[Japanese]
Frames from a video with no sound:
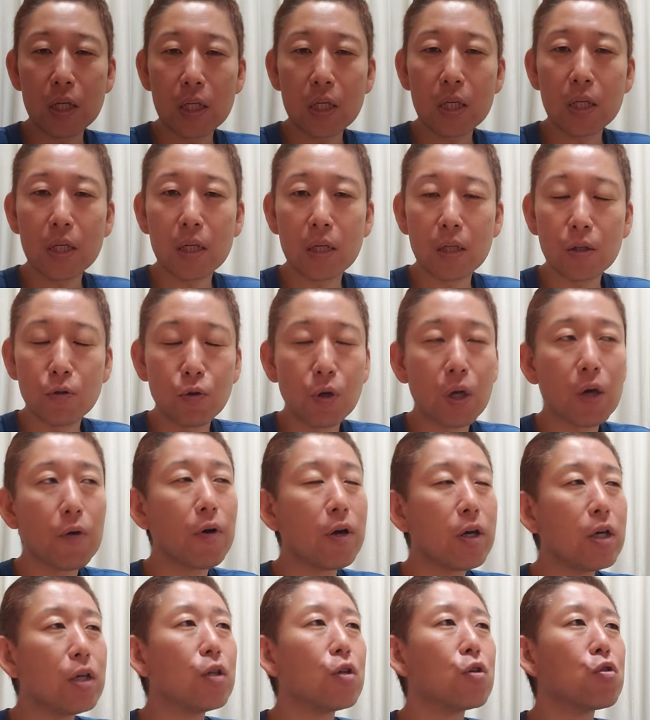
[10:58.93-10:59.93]
いい抜け
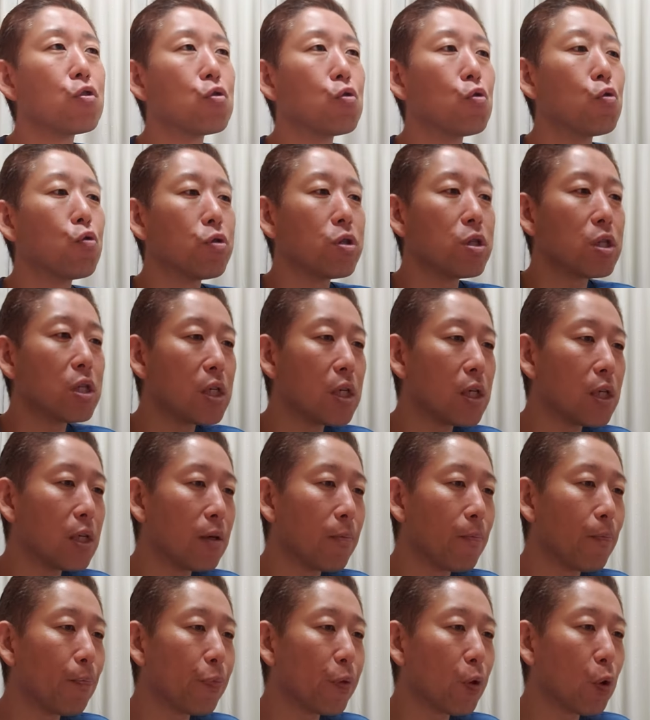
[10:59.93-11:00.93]
はいいでしょう
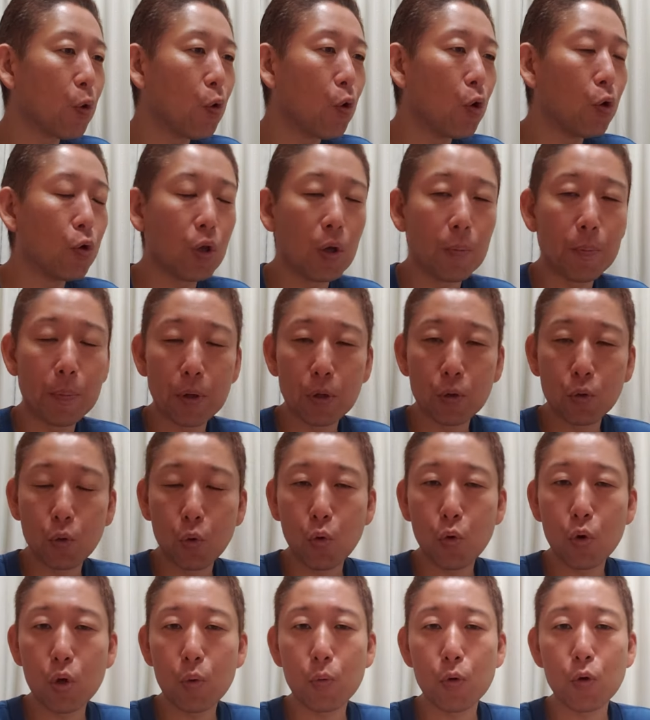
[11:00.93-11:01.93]
し声のやっぱり通
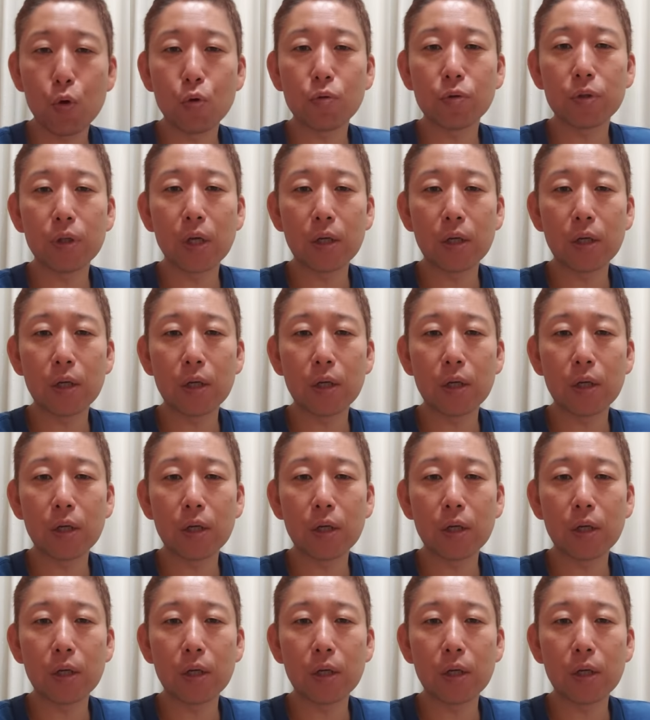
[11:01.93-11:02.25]
りも良く